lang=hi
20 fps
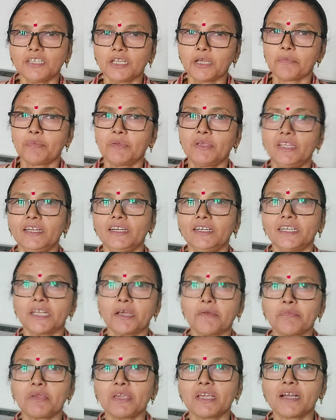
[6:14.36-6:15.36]
टपकी
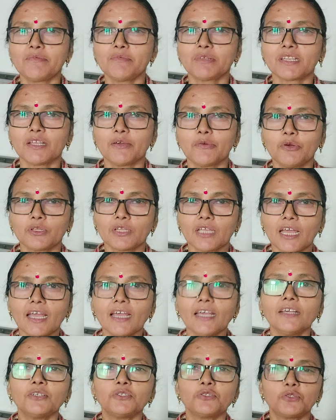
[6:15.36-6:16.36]
टपकी का मतलब होता
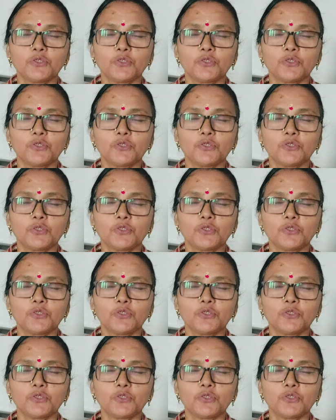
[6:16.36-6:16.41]
है